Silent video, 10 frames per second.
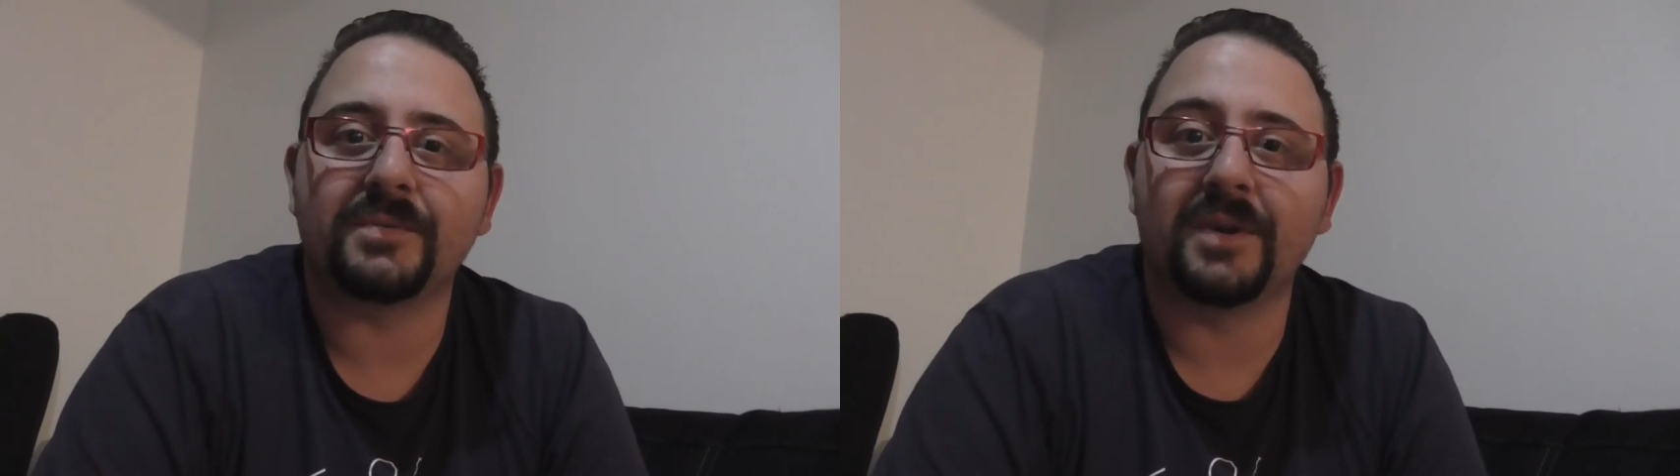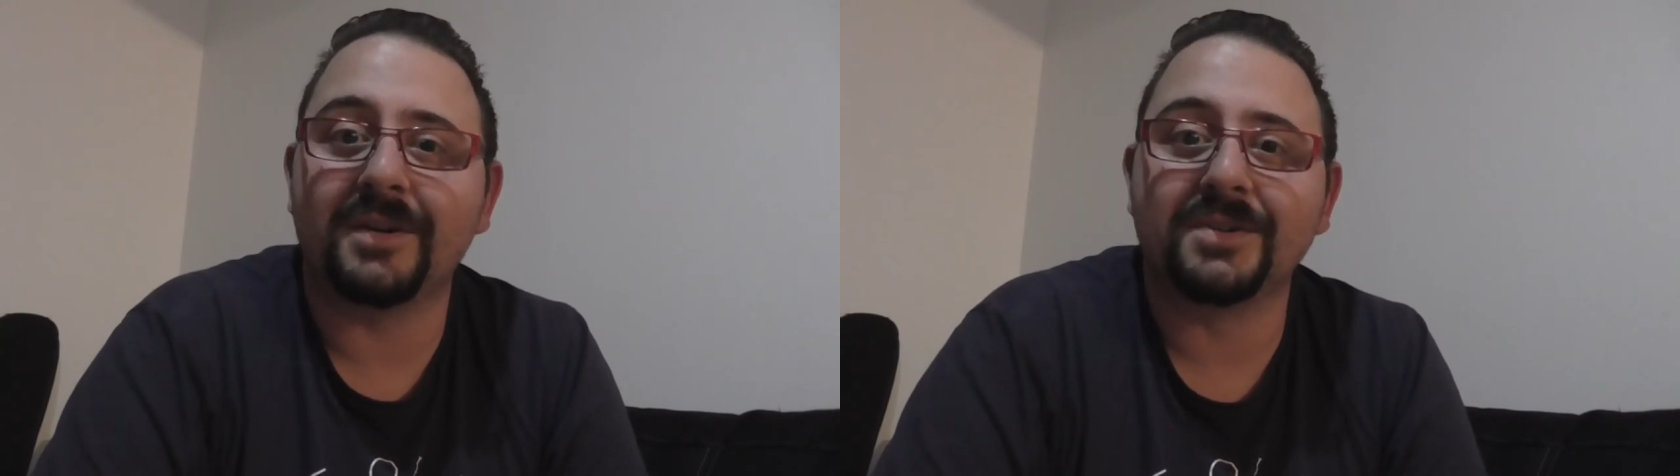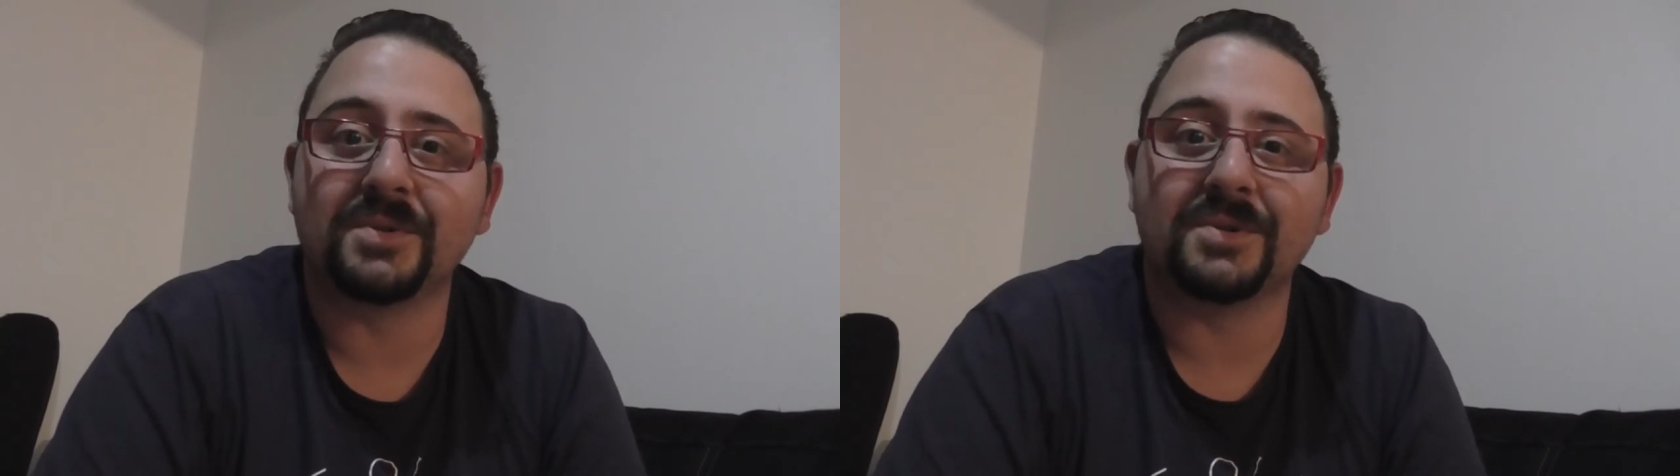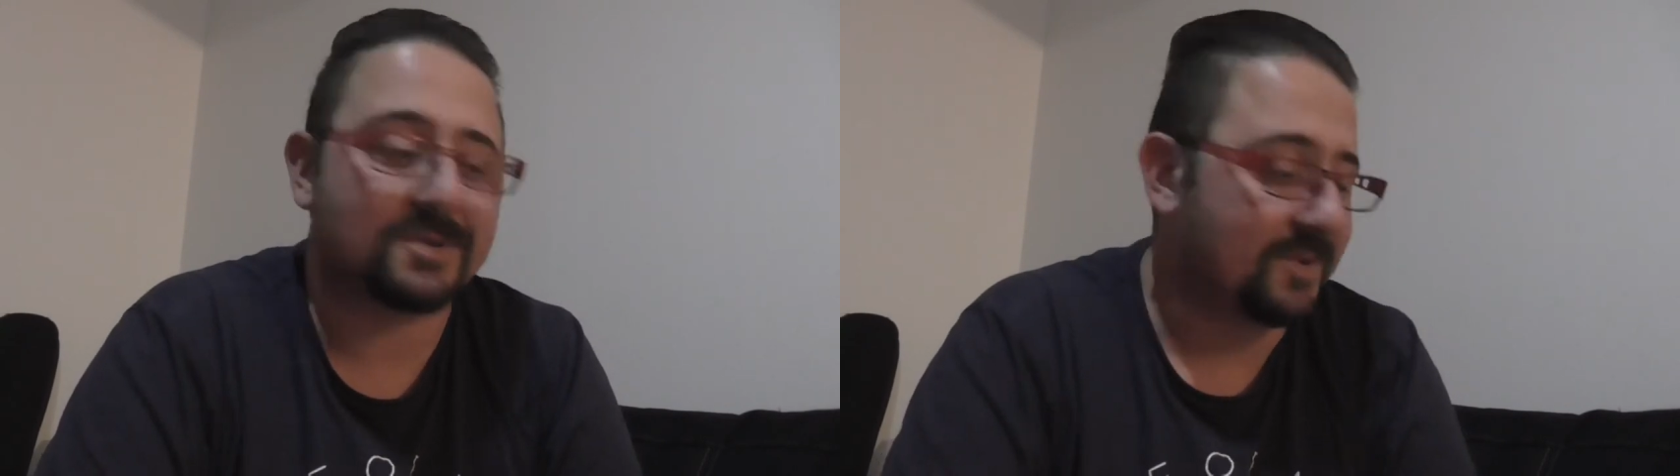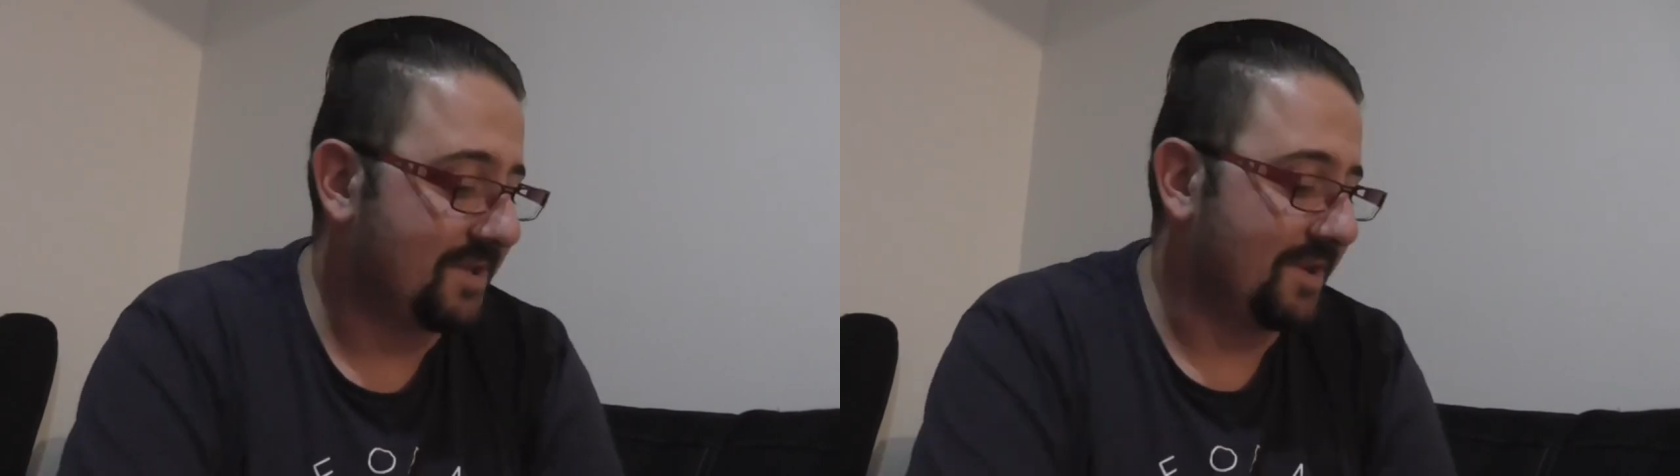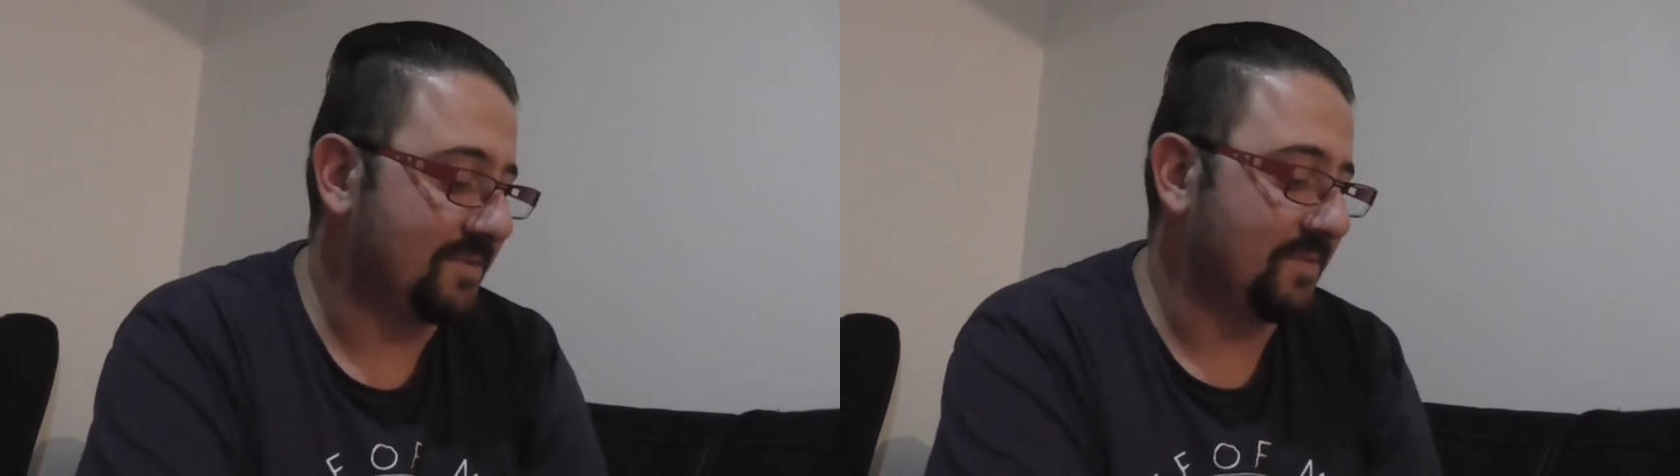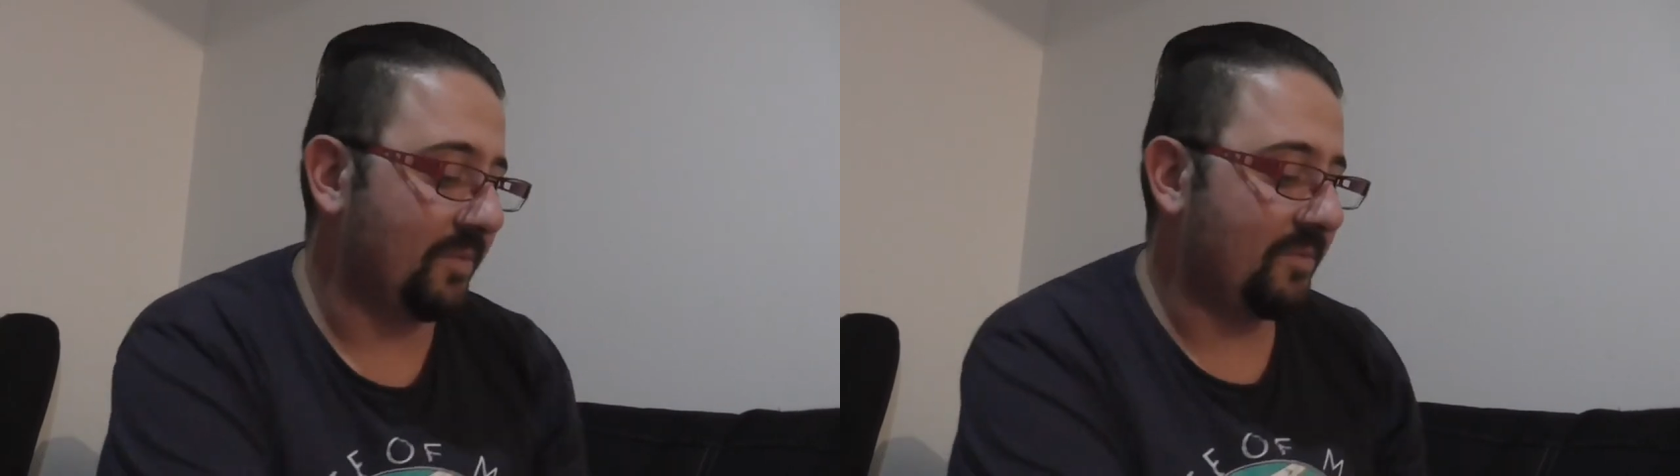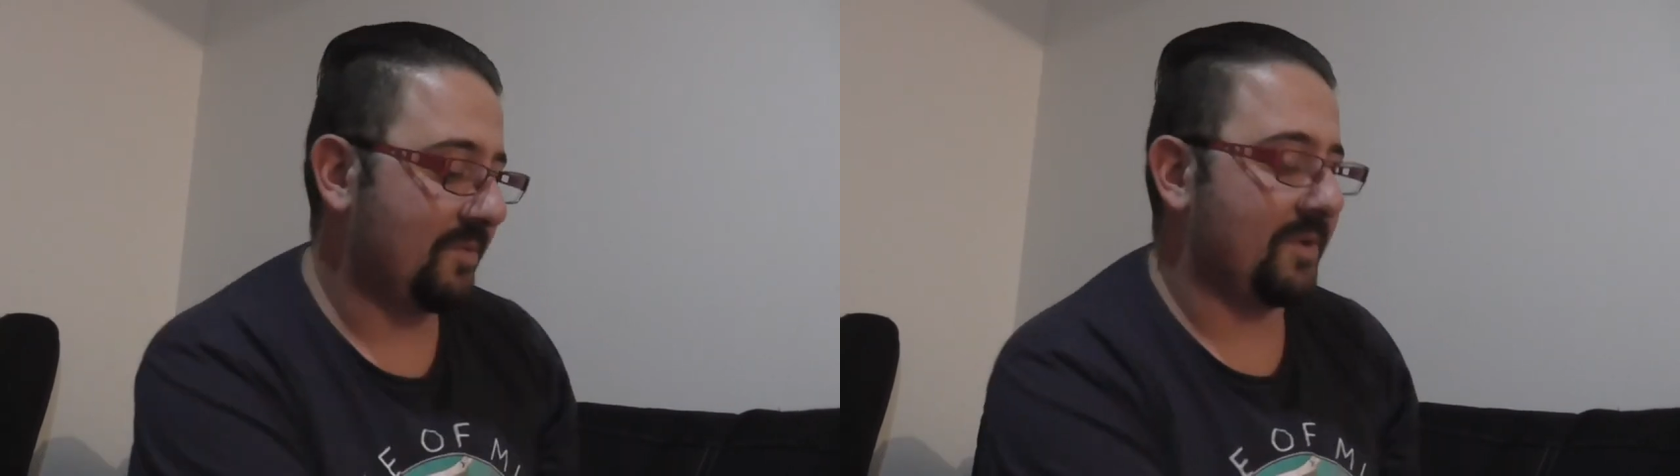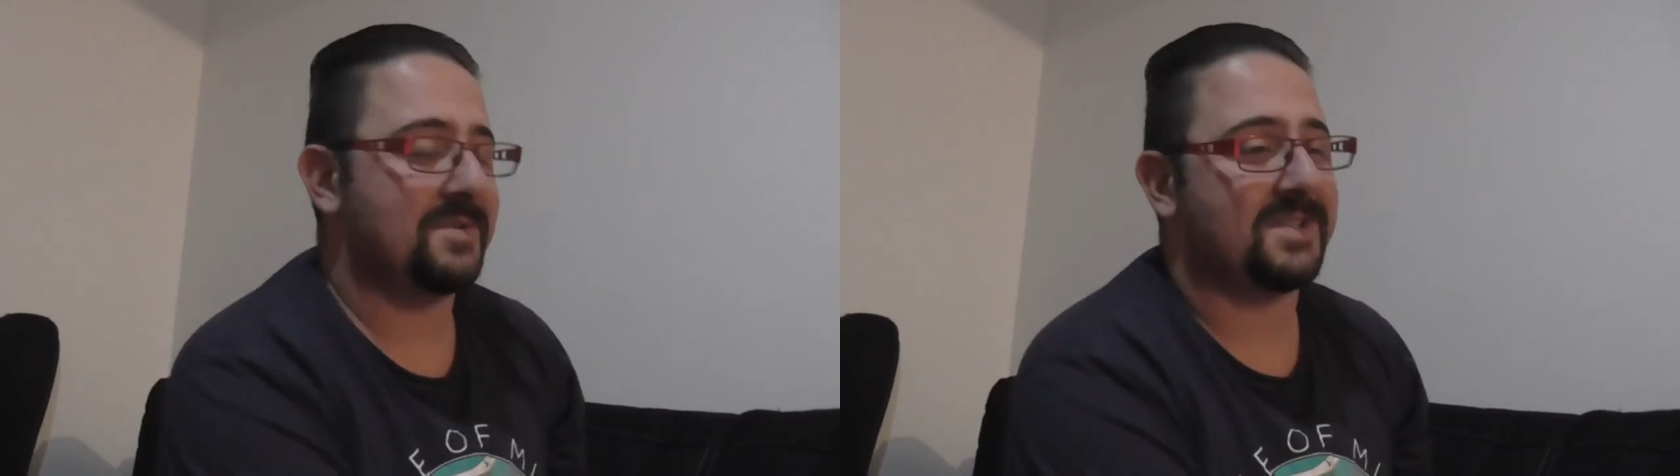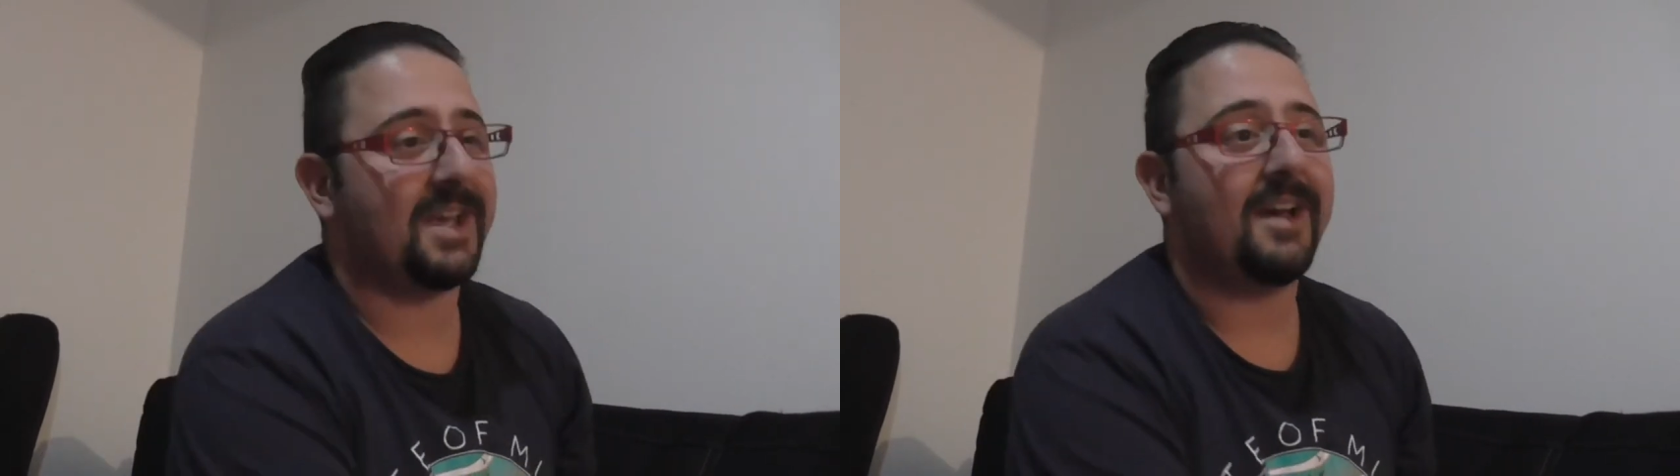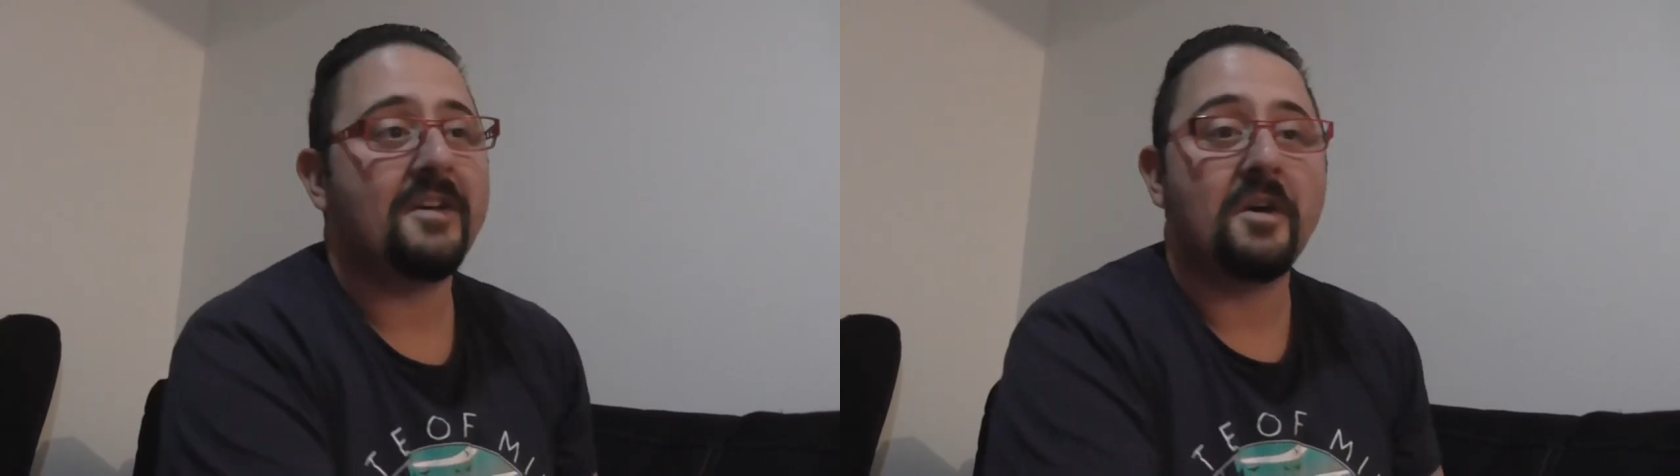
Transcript: voilà, je souhaite à tout le monde de réussir.